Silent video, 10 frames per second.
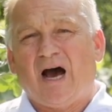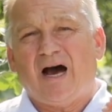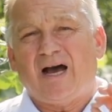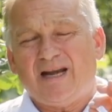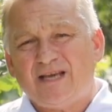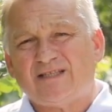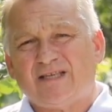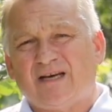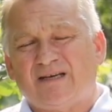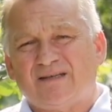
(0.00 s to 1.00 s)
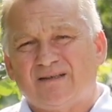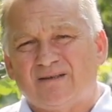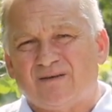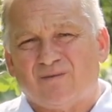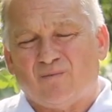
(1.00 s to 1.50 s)
А листья,
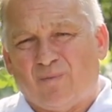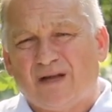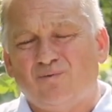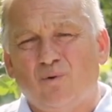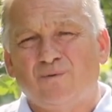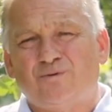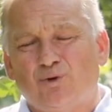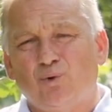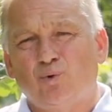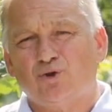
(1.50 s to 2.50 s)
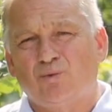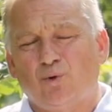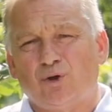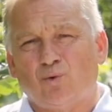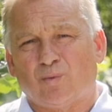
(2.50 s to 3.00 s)
ботву, все нужно
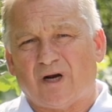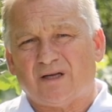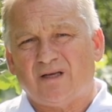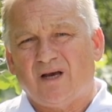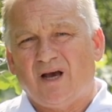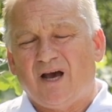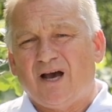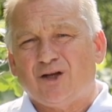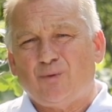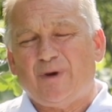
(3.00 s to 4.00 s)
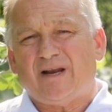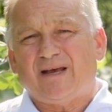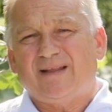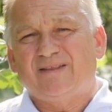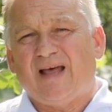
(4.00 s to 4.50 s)
будет убрать. Теперь
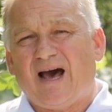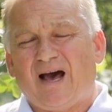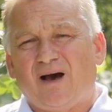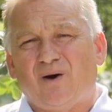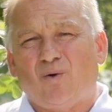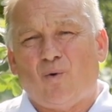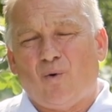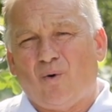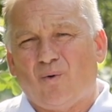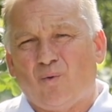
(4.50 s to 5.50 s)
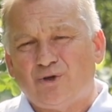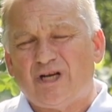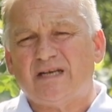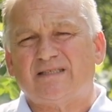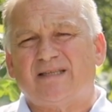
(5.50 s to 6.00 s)
на
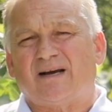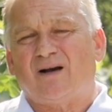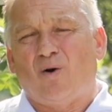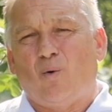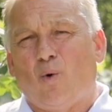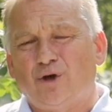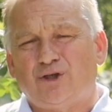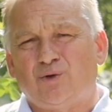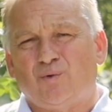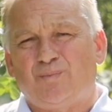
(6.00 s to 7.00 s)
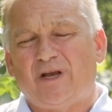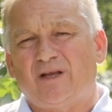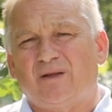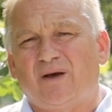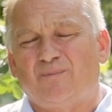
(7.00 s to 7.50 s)
участок осенью
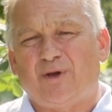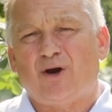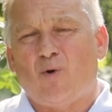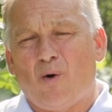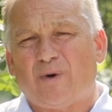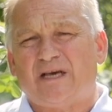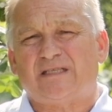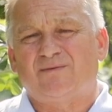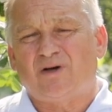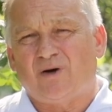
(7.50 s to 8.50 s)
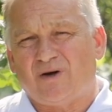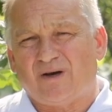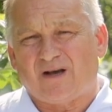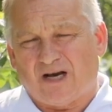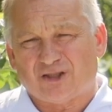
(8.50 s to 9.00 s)
перед перекопкой, если вы
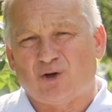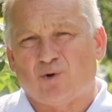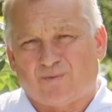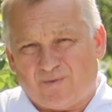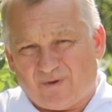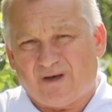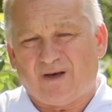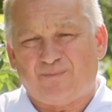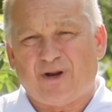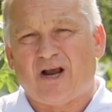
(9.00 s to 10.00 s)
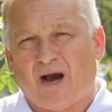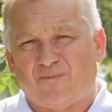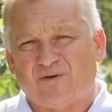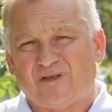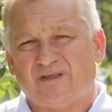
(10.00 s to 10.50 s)
каждый год э,
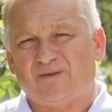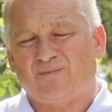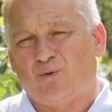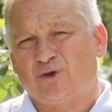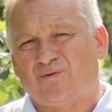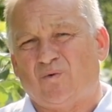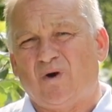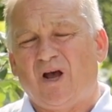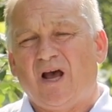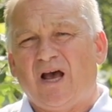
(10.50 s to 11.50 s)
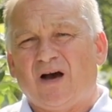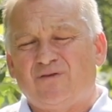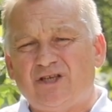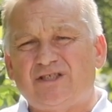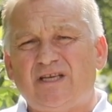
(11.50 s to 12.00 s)
перекапываете почву,
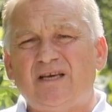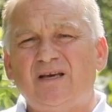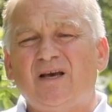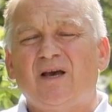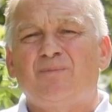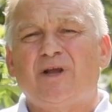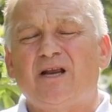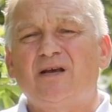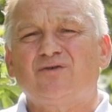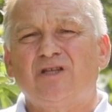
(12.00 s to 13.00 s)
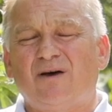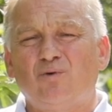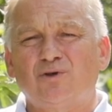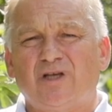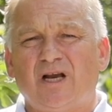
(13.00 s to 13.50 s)
внести Перегнивший
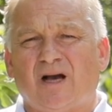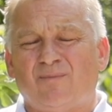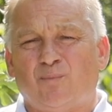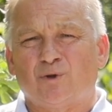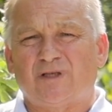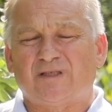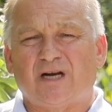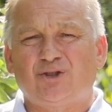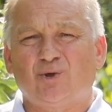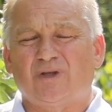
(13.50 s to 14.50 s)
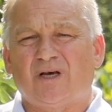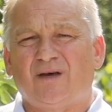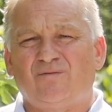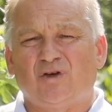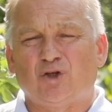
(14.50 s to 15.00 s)
навоз или компост из расчета
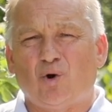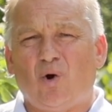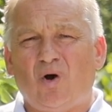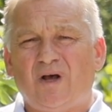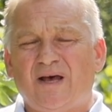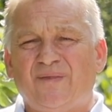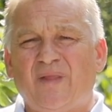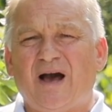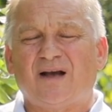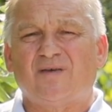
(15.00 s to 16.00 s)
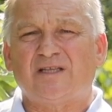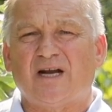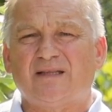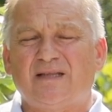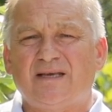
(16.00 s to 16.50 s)
ведро на
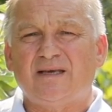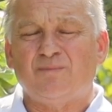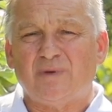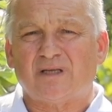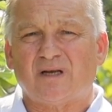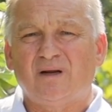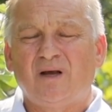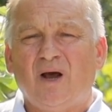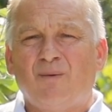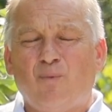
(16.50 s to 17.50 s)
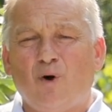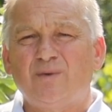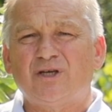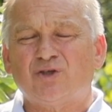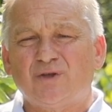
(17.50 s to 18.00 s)
квадратный метр.
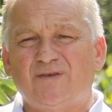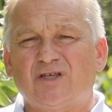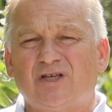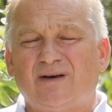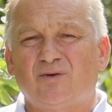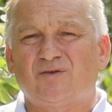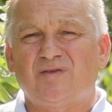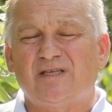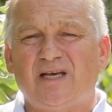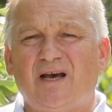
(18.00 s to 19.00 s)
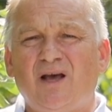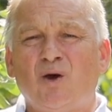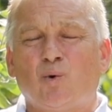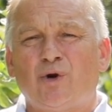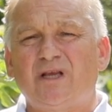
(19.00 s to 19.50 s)
Помните, что свежий навоз нельзя,
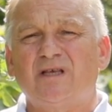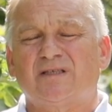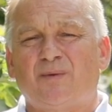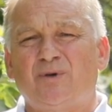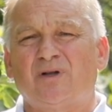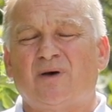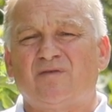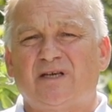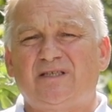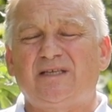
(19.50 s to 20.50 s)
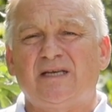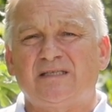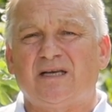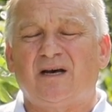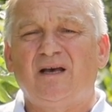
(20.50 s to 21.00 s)
куриный с опилками носить
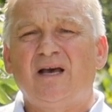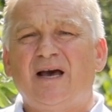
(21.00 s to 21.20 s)
нельзя.